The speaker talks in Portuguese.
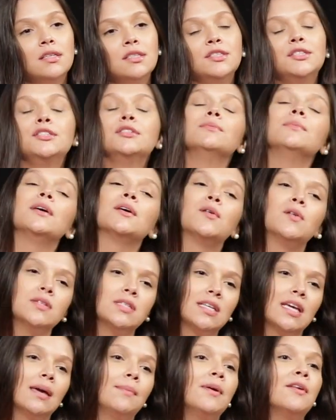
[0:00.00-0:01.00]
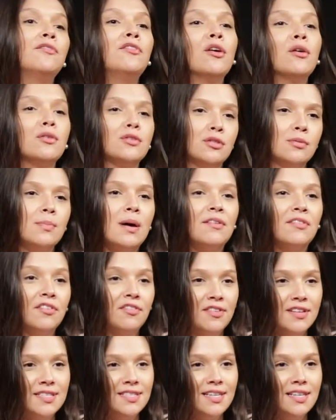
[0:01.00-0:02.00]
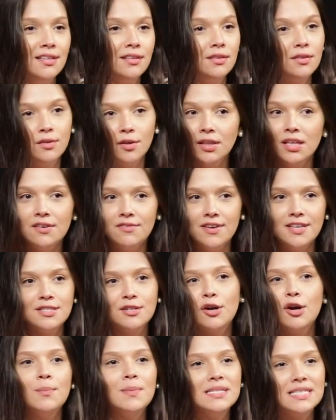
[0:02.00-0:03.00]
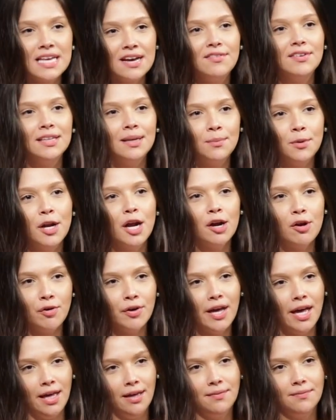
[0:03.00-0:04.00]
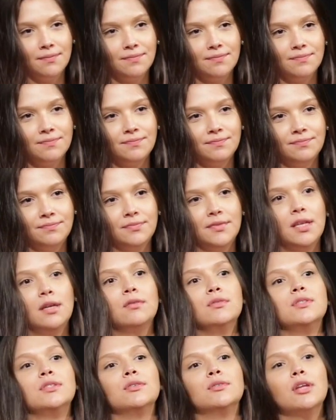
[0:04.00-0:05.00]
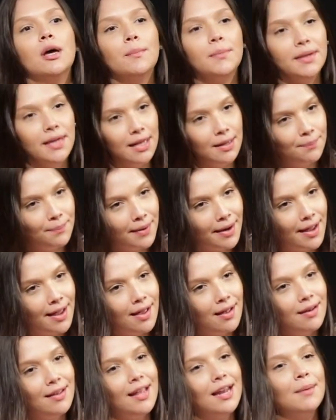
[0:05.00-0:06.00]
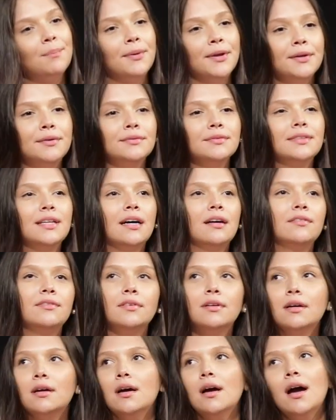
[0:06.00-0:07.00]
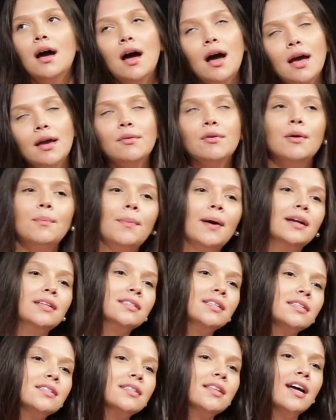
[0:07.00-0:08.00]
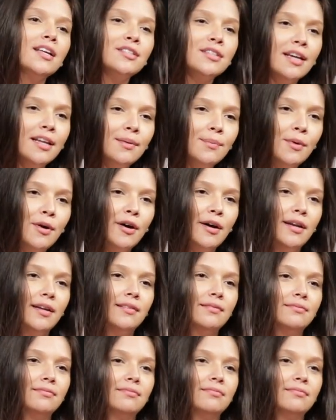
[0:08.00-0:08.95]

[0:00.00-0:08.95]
Tinha uma coisa que minha avó costumava fazer toda vez que eu começava a namorar com alguém. Eu dizia o nome dele para ela e ela perguntava: Ah, em qual parte da cidade que ele mora?